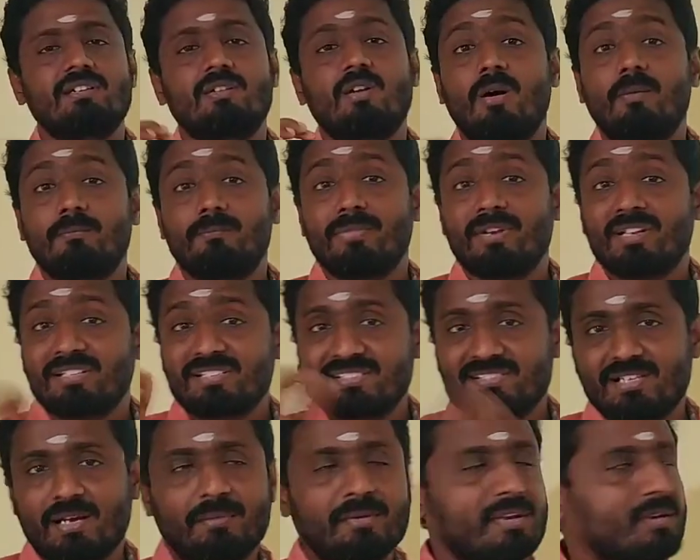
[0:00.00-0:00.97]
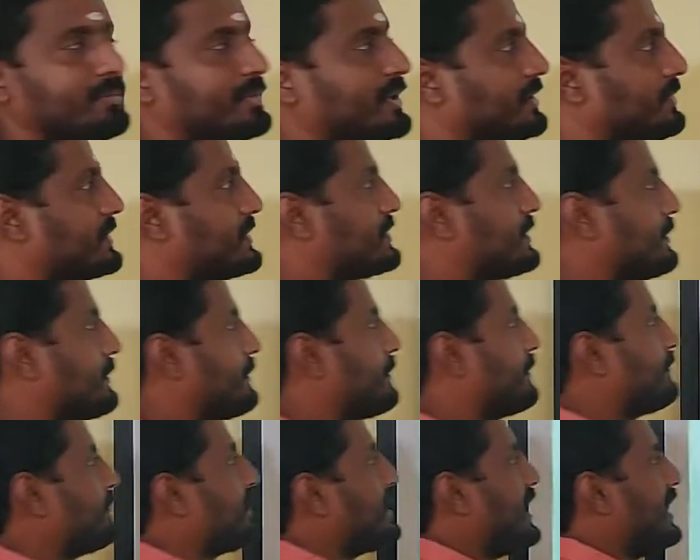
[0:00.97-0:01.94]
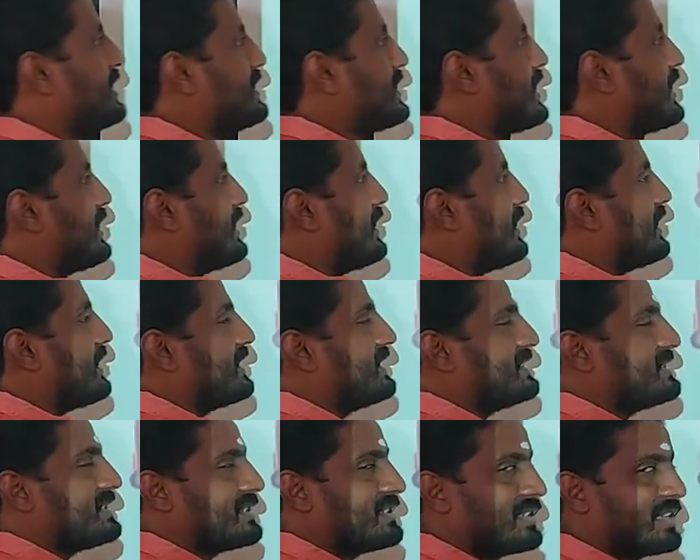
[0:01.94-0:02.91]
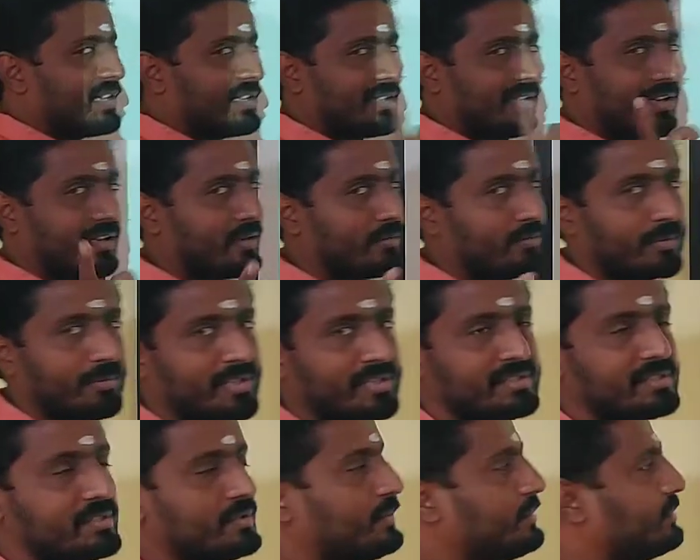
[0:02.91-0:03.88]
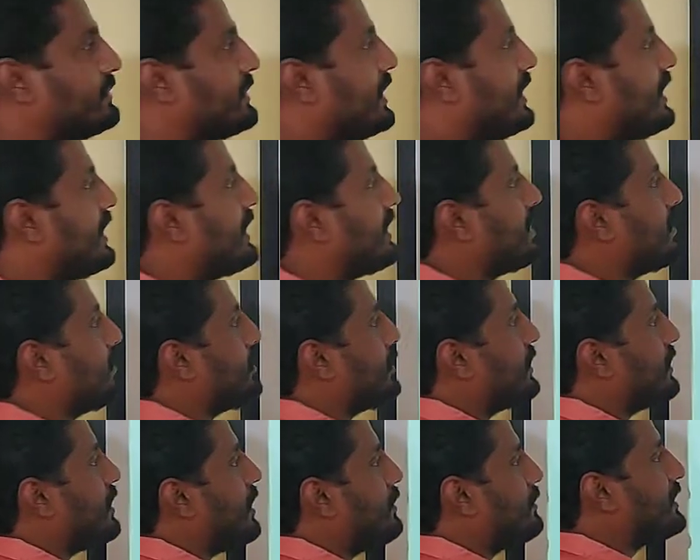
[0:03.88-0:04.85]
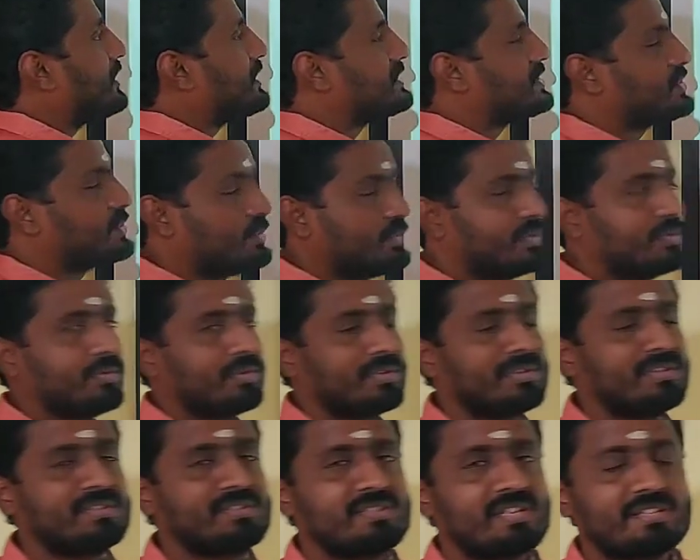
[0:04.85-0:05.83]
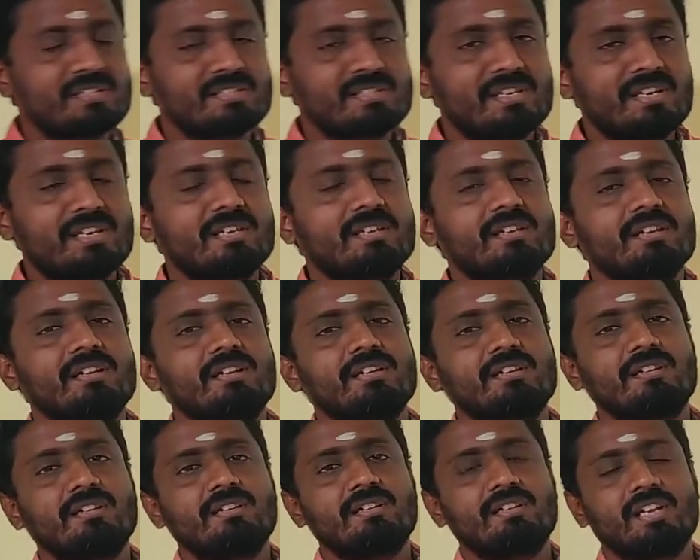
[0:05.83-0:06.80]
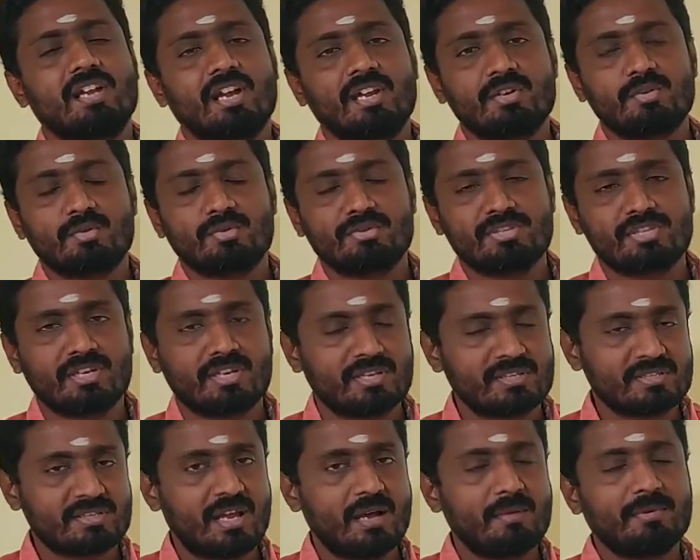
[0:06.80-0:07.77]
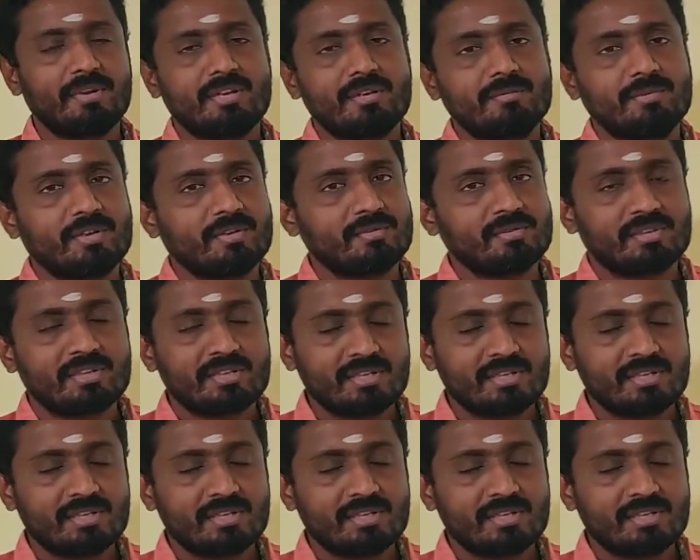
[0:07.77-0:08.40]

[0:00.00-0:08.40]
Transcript: காம்ப்ளெக்ஸ் அப்படின்னு பேர் வச்சோம் அதுக்கு என்னென்ன ரீசனுங்கிறதெல்லாம் நம்ம பேசணும் அதே போல் காம்ப்ளெக்ஸ் டூக்கு வந்து சக்சினிக் டிஹைட்ரோஜினேஸ் அப்படின்னு பேர்